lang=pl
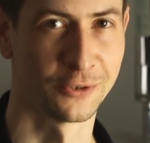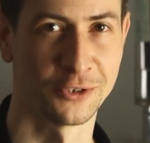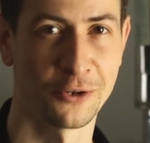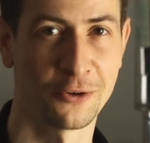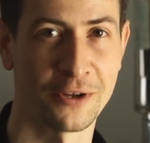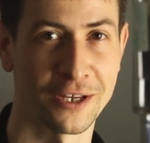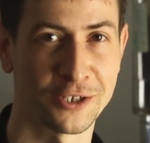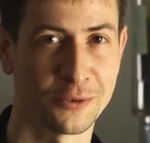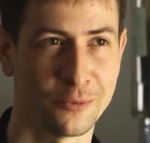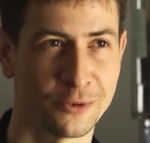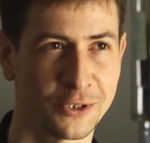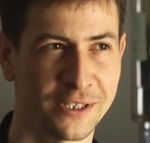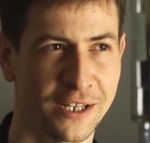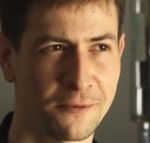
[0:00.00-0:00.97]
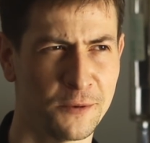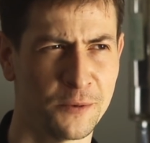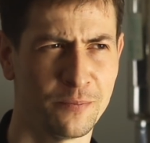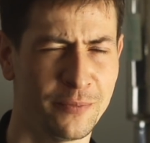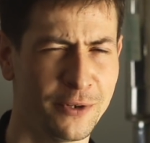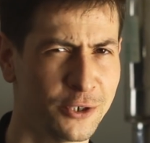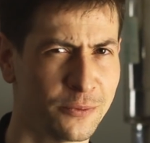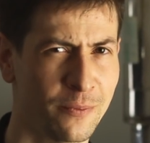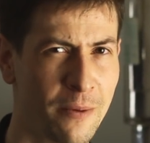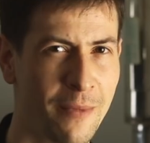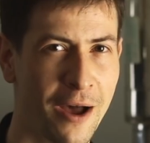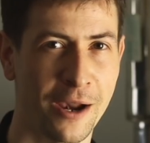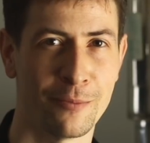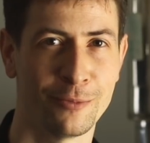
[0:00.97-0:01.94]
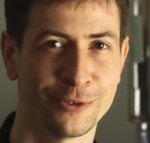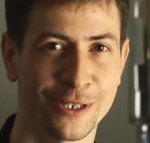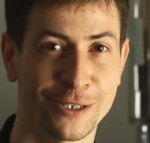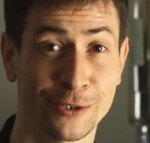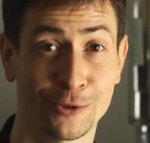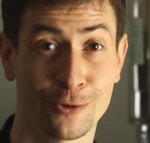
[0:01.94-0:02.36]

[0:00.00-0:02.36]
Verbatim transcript: co się kojarzy może z jakimś piżmem albo ze